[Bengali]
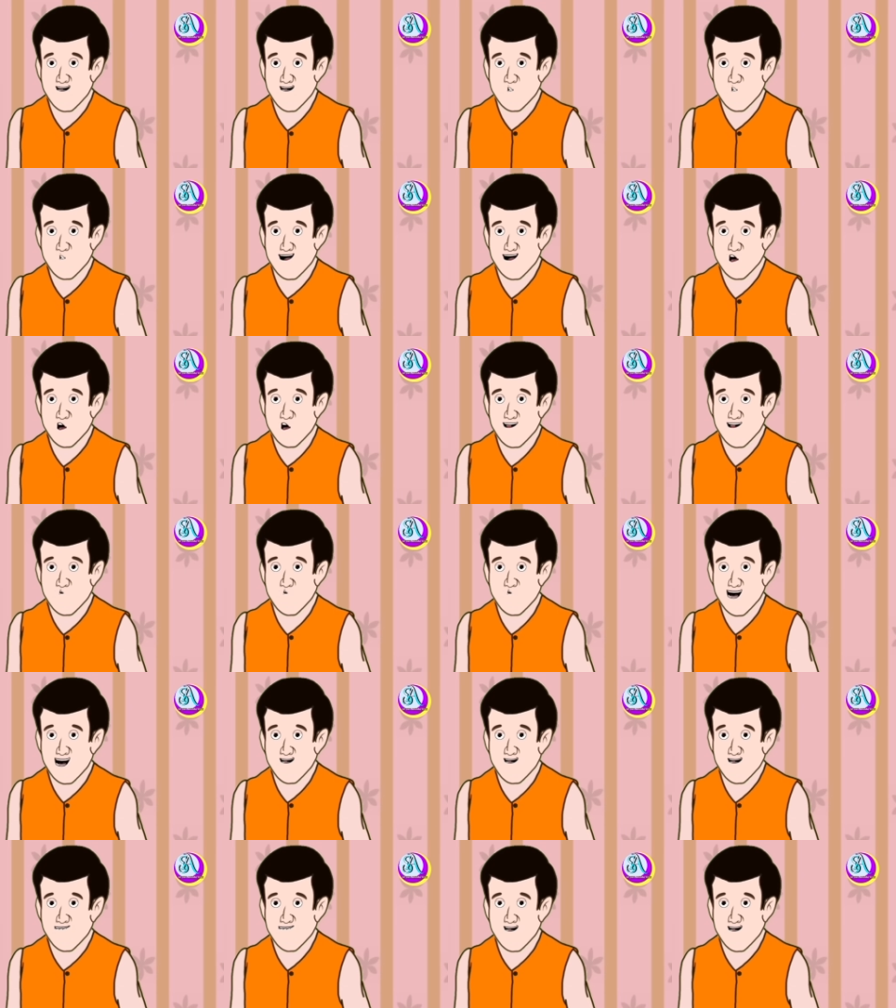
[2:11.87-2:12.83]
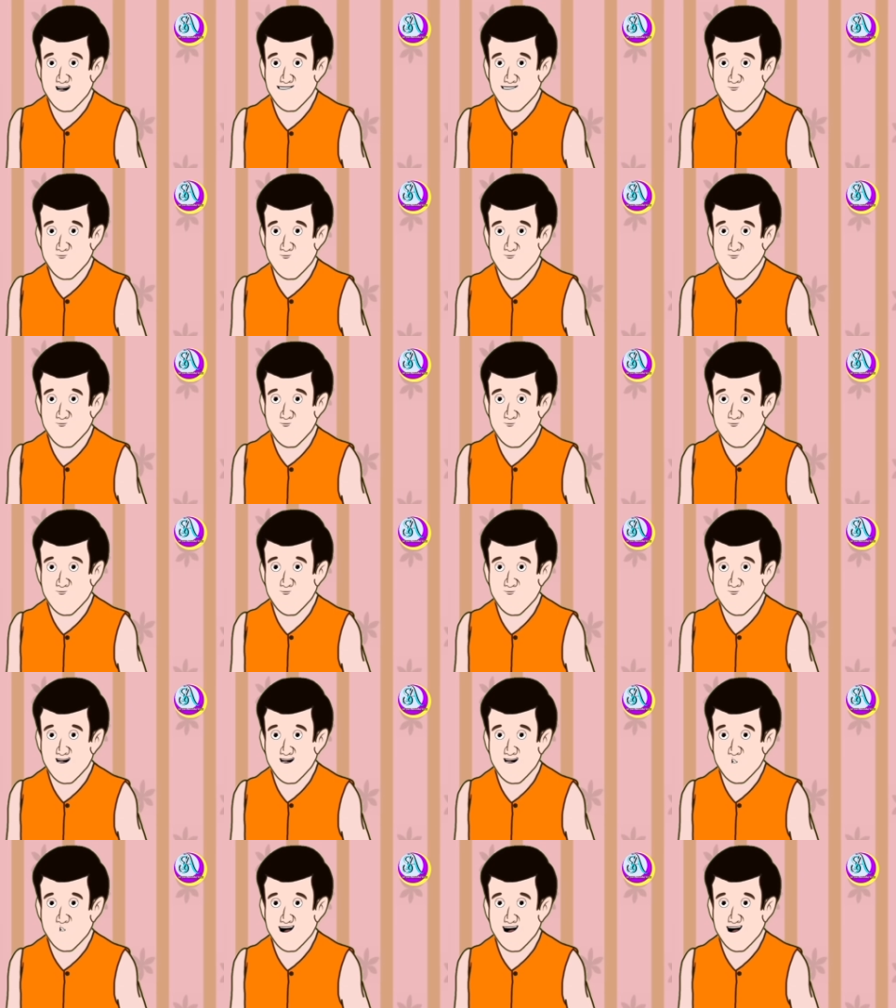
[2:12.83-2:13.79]
আপনি শুধু বলুন
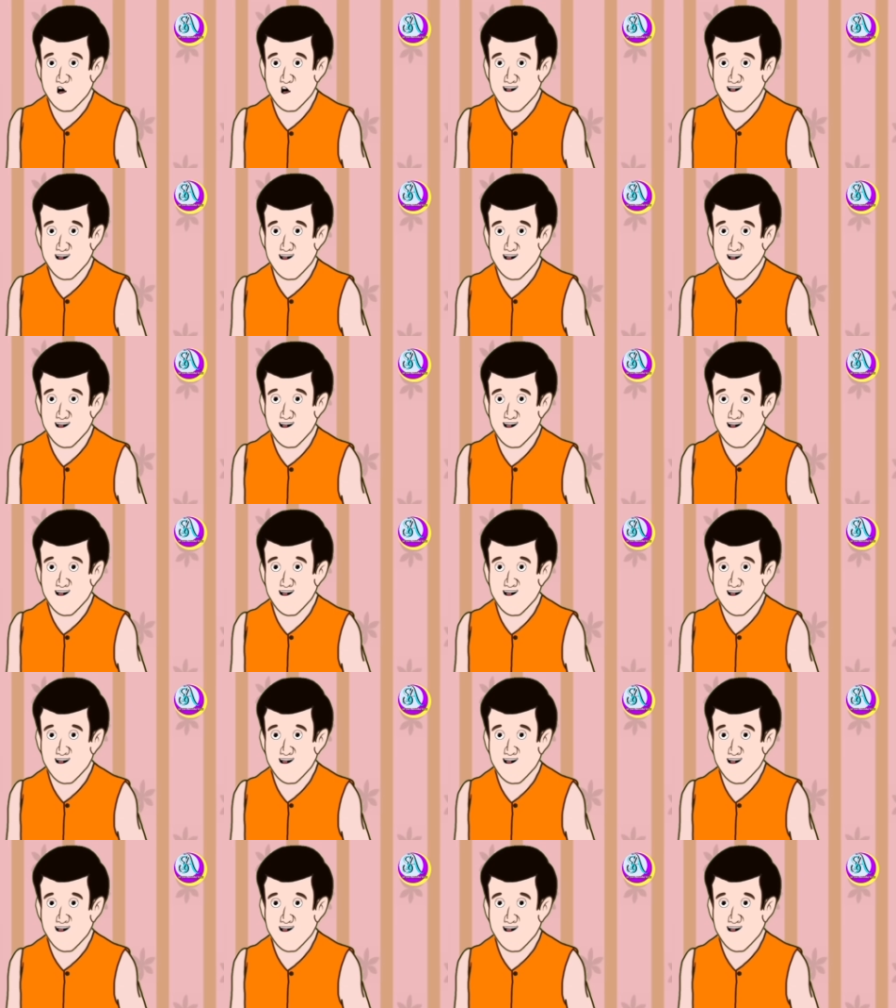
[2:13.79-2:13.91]
আমি